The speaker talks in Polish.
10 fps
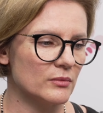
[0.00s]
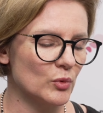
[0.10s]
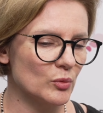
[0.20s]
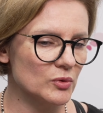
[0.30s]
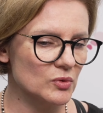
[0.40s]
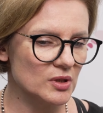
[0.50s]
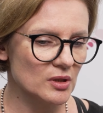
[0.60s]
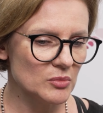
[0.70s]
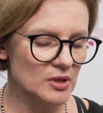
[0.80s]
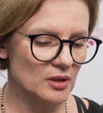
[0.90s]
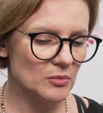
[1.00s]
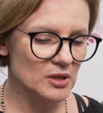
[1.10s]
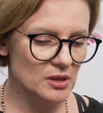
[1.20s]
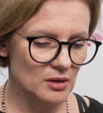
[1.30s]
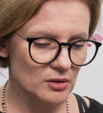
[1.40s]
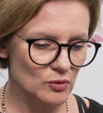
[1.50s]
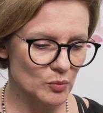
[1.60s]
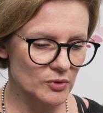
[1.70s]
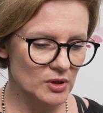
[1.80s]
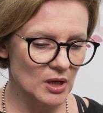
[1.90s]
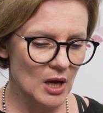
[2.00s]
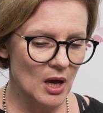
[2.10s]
mógłby dużo zrobić. Natomiast jeśli chodzi już później